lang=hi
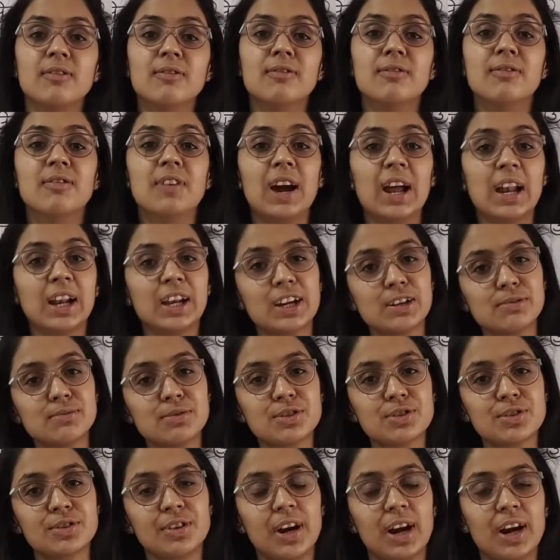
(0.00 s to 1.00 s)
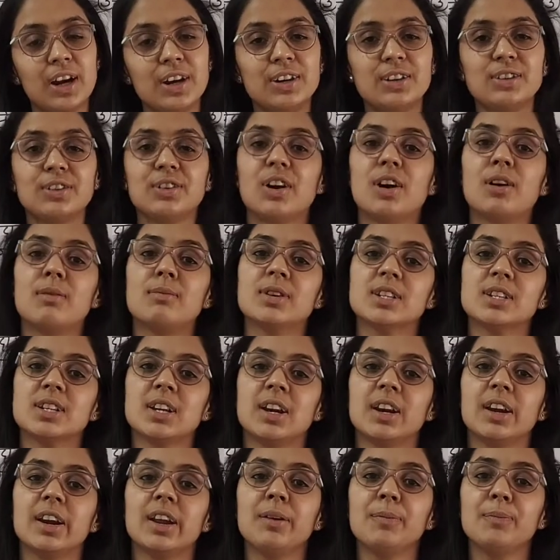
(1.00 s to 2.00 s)
वेलकम स्टूडेंट टू
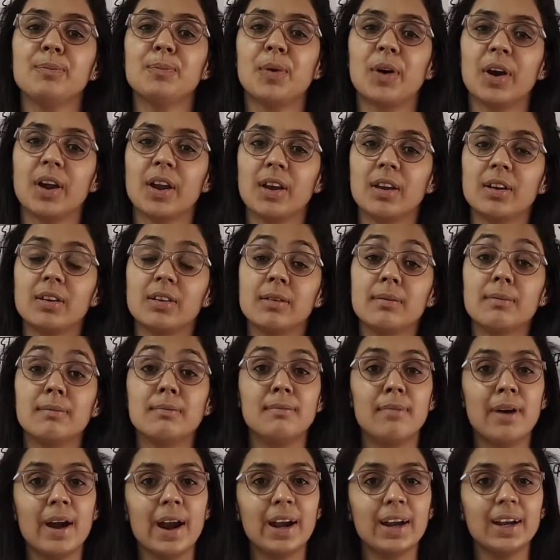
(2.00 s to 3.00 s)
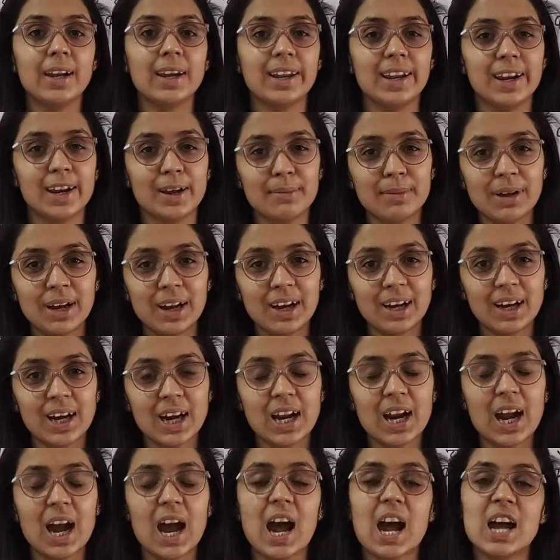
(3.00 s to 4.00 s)
कॉमर्स लर्निंग पॉइंट मैं टीना
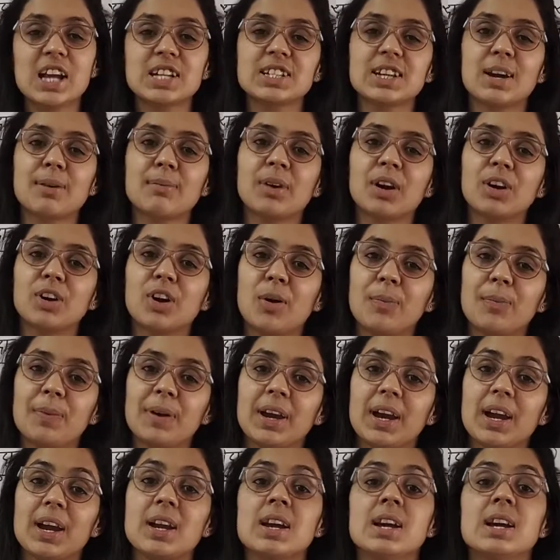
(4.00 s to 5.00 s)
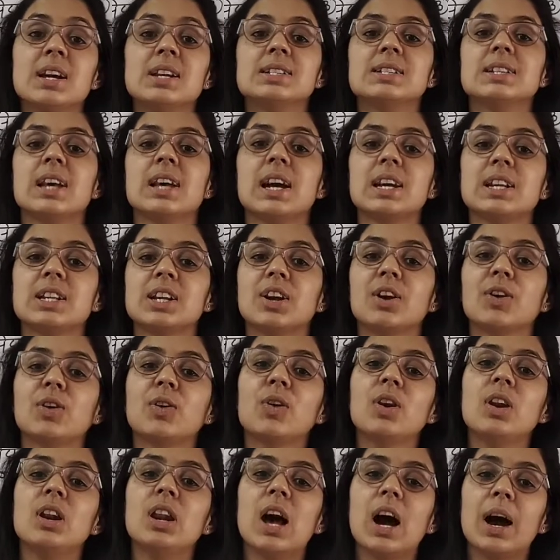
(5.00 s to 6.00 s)
मलाकार आज का अपना टॉपिक है साझेदारों
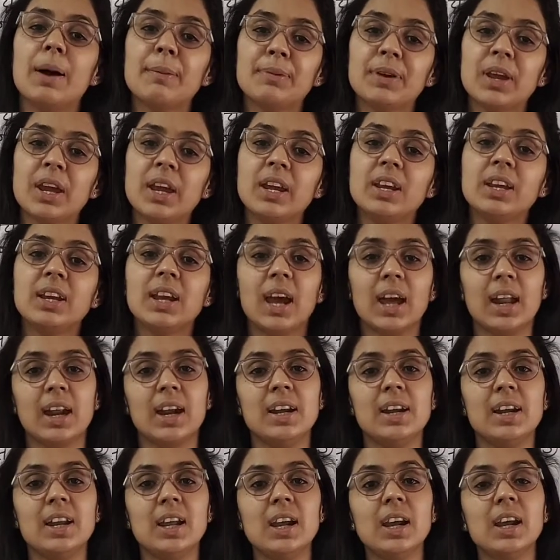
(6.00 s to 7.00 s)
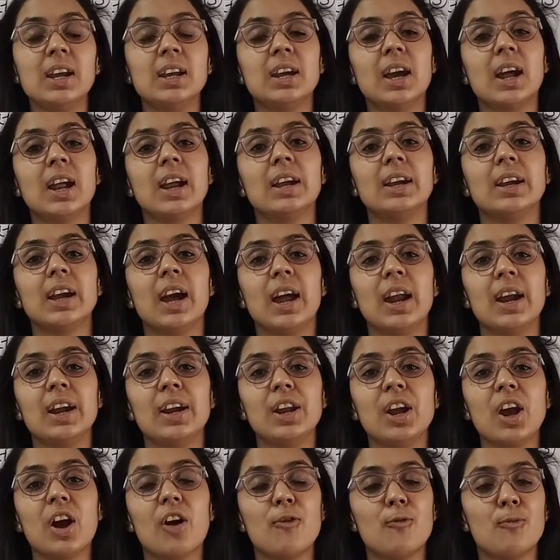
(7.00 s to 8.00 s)
को लाभ की गारंटी यानी
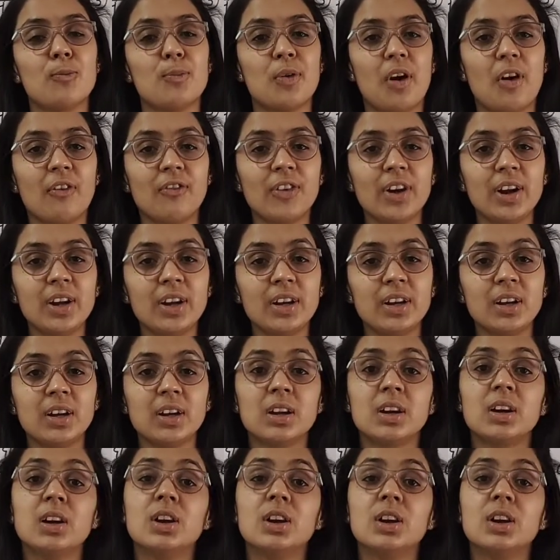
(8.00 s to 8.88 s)
गारंटी ऑफ प्रॉफिट